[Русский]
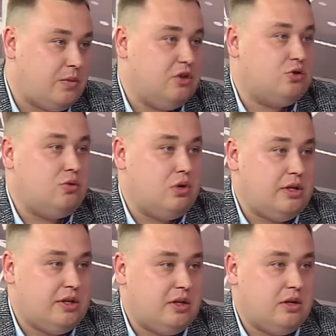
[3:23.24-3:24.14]
и
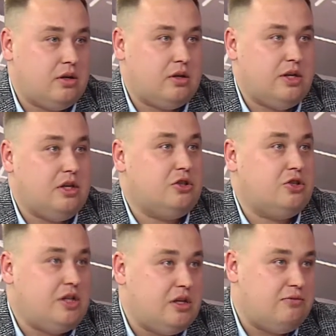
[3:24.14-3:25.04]
школьники, и
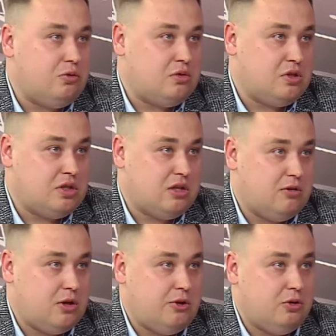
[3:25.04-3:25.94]
жители
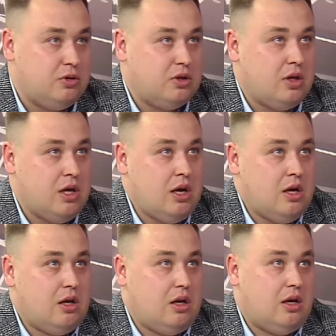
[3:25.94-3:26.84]
Фрунзенского района,
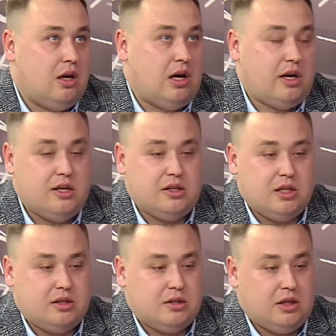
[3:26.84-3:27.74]
а,
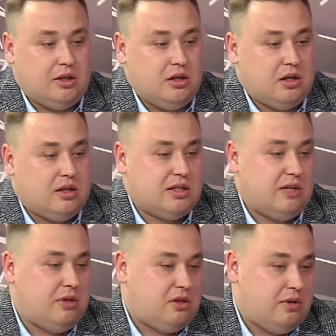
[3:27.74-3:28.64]
организации такие как
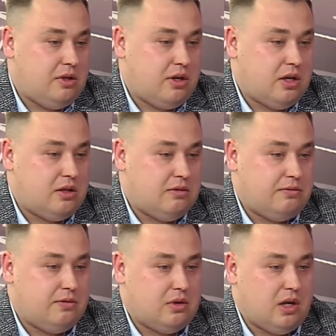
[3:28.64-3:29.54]
Совет ветеранов,
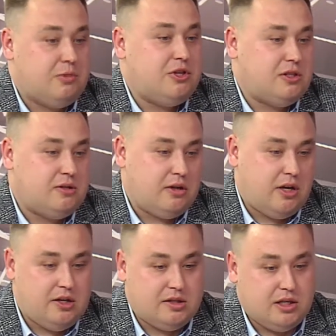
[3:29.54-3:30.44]
а, общественные
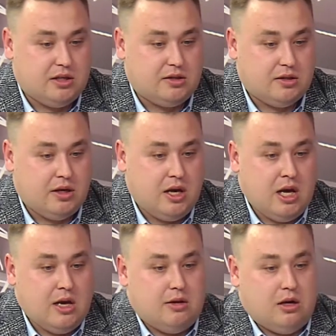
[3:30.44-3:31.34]
организации.
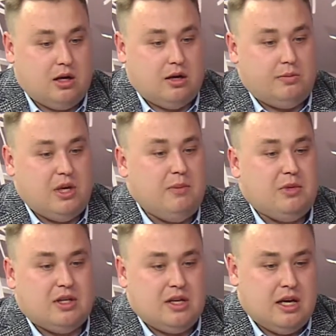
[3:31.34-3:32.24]
А, мы
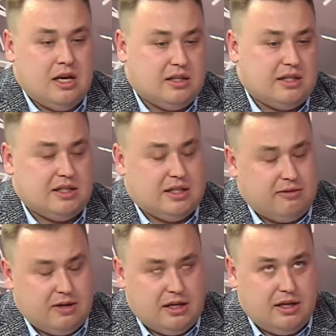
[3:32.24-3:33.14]
именно
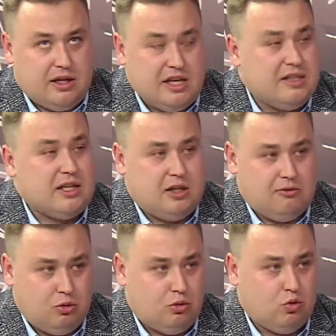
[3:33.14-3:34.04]
создавали
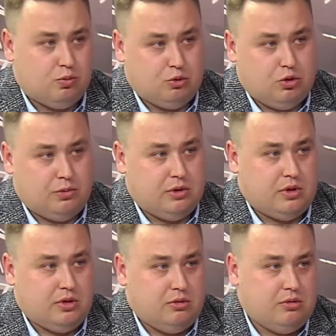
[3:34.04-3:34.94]
инициативную группу, чтобы
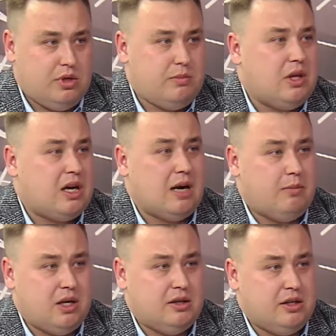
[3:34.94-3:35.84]
это ну, не было
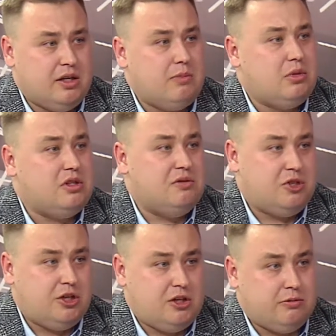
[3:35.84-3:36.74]
командой, не было
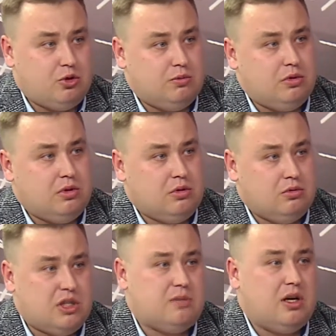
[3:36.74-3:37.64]
движением, чтобы у
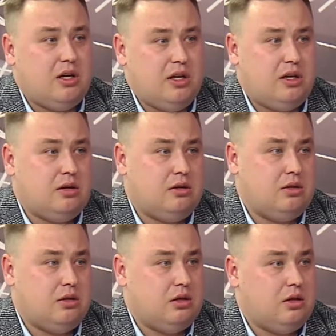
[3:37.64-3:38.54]
нас могли
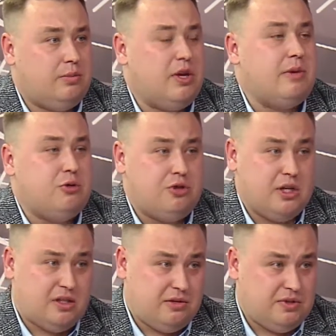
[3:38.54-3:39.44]
принимать
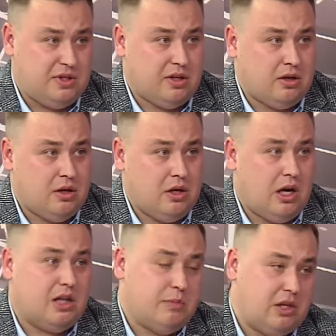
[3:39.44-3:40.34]
участие все,
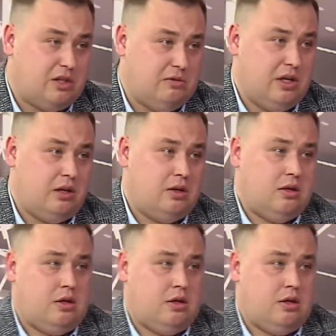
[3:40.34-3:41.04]
от мала до велика.